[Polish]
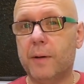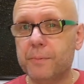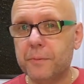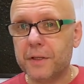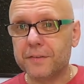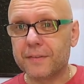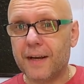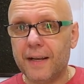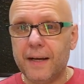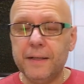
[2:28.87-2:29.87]
byłaby moja
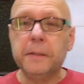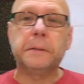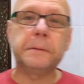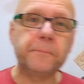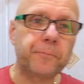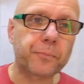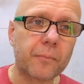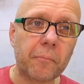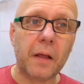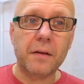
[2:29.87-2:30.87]
skala.
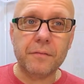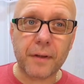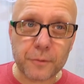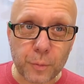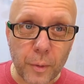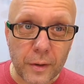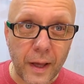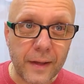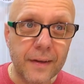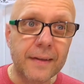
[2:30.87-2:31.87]
Według
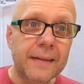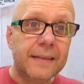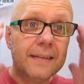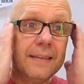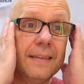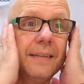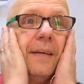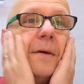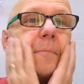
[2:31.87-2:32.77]
mojej, yy,